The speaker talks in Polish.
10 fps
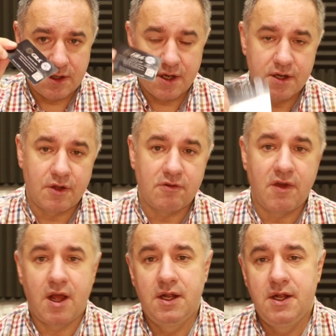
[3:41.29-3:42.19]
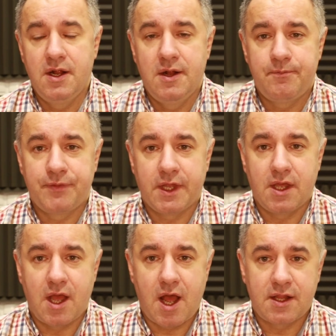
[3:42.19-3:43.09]
kredytowa,
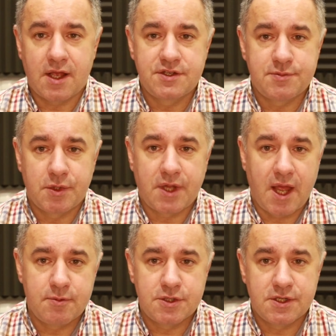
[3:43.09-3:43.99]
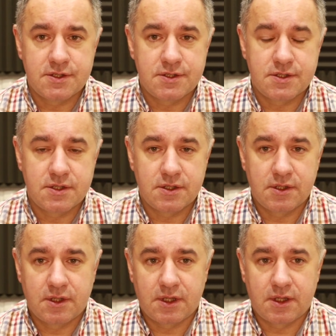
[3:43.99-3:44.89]
a także spotkałem się z
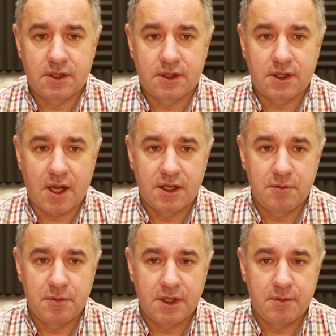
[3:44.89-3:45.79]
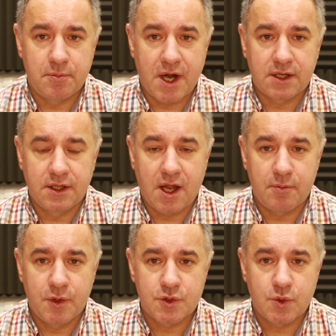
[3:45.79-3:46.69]
takimi
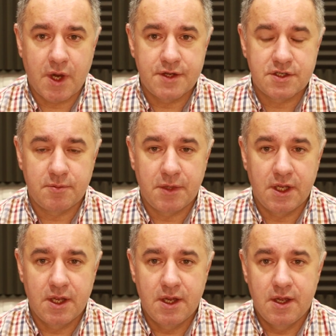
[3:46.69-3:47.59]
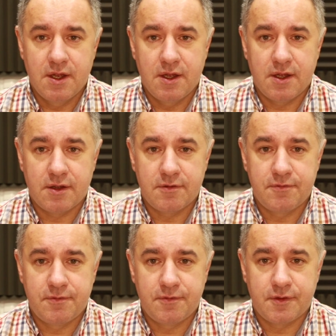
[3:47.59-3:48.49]
praktykami oszukańczymi
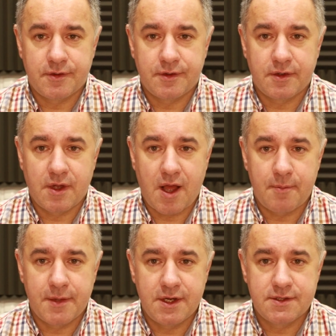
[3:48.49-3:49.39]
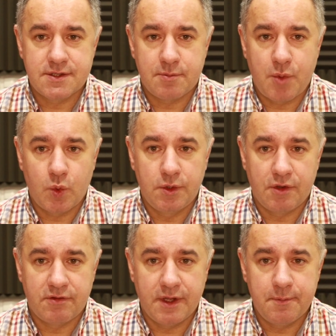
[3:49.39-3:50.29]
w Ameryce
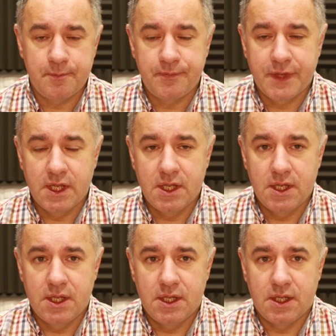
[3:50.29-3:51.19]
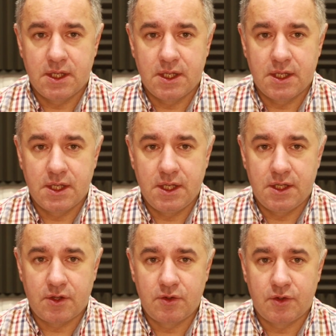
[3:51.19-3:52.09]
Południowej
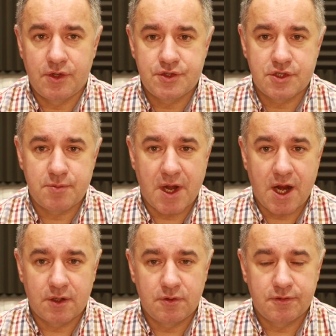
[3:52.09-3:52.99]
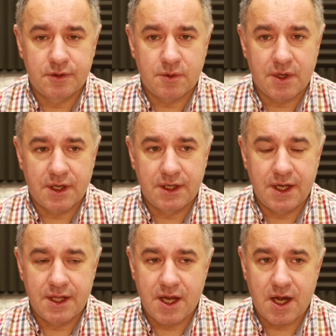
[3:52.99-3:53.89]
i to dotyczy szmaragdów, które
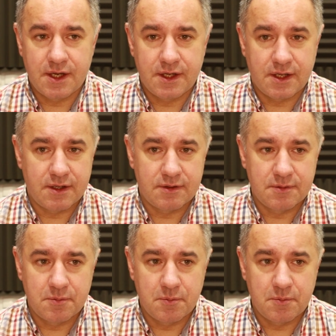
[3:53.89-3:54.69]
generalnie